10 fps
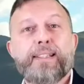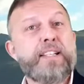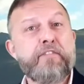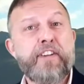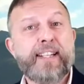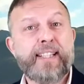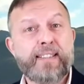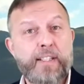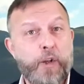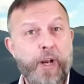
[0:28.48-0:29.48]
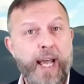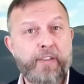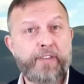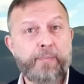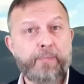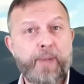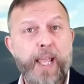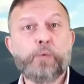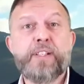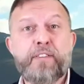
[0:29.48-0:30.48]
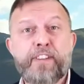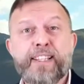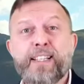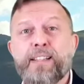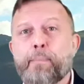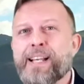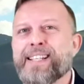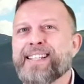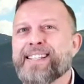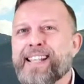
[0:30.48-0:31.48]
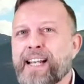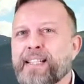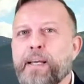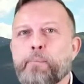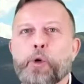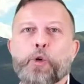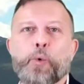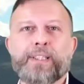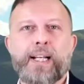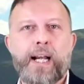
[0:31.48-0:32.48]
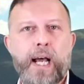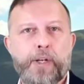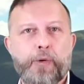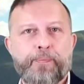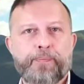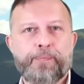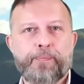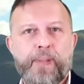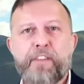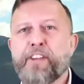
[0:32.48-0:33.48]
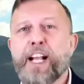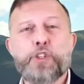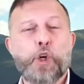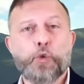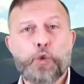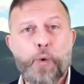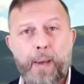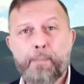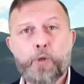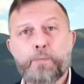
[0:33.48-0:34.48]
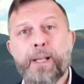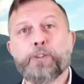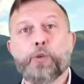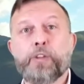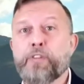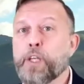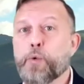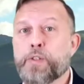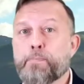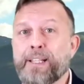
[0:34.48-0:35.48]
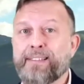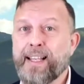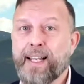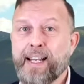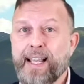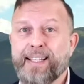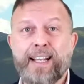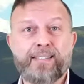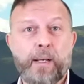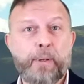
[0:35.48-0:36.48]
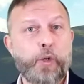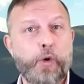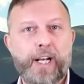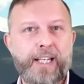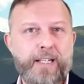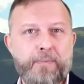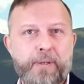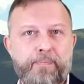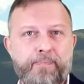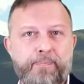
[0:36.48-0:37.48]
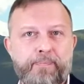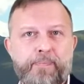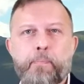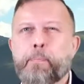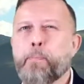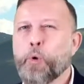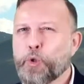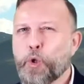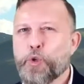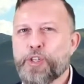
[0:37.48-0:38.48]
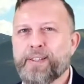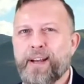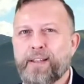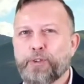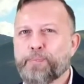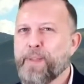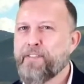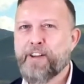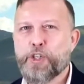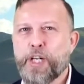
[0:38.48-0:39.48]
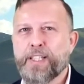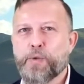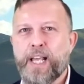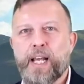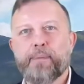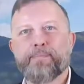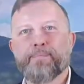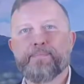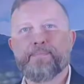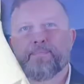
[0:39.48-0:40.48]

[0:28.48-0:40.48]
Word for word: Disinfectant Neolife è un disinfettante a base di sali di ammonio quaternario, efficace contro un ampio spettro di virus, batteri ed altri microorganismi. Molto concentrato e facile da usare.